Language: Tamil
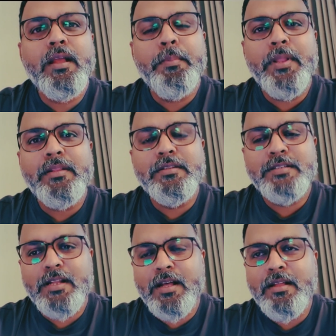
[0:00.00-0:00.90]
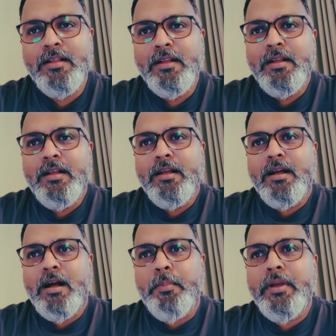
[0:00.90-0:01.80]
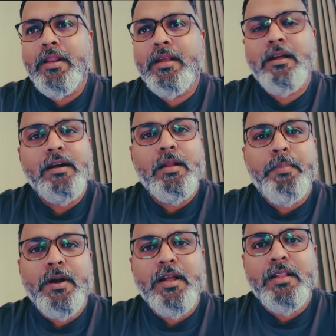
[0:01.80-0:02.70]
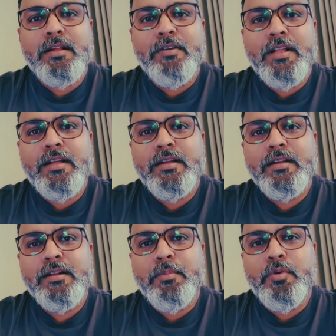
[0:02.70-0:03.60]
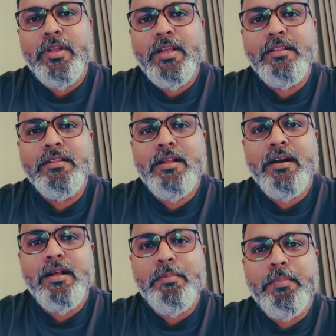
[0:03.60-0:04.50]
எப்படி இருந்துச்சுன்னா அமெரிக்கர்களை பார்க்குறத விட நம்மளுடைய இந்தியர்களை